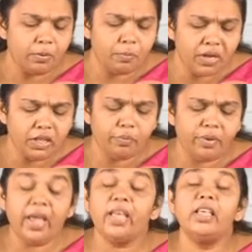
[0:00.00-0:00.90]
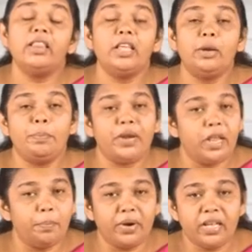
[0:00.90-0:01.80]
உமது வேதத்தில்
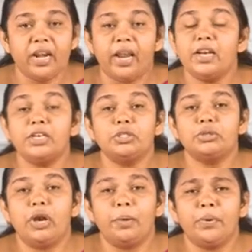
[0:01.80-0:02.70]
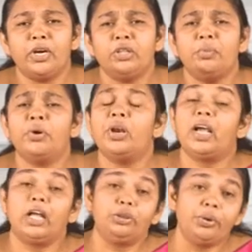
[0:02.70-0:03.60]
பிரியப்படுகிறேன் என்று சொல்லப்பட்டது
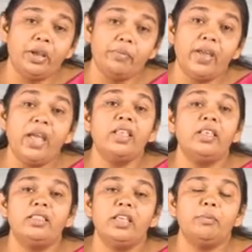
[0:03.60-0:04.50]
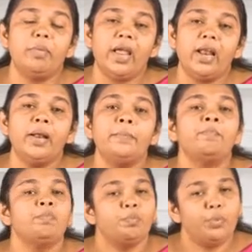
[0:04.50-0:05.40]
போல கத்துடைய வேதத்தின் மேல்
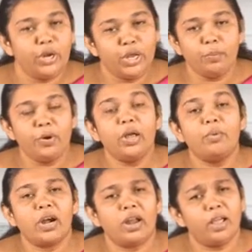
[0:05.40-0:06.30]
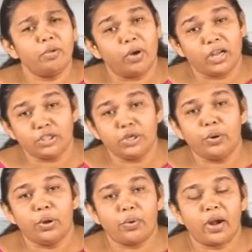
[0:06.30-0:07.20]
பிரியமுள்ளவர்களாய்
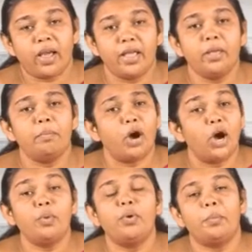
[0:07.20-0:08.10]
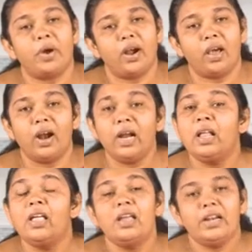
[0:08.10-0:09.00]
வாஞ்சியுள்ளவர்களாய் மாறுவோமானால்
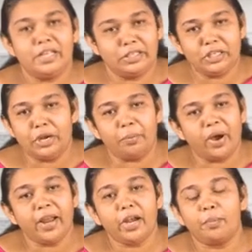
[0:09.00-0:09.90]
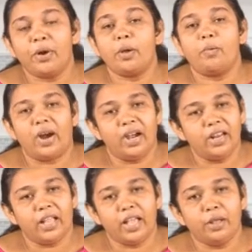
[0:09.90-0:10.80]
நிச்சயமாய் நம்முடைய
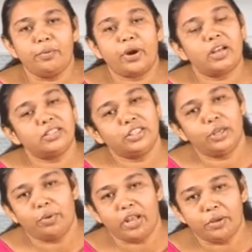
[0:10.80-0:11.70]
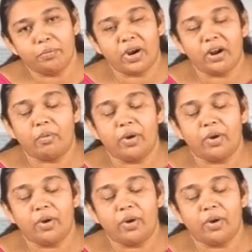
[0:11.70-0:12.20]
வாழ்க்கை ஒரு ஆசீர்வாதமான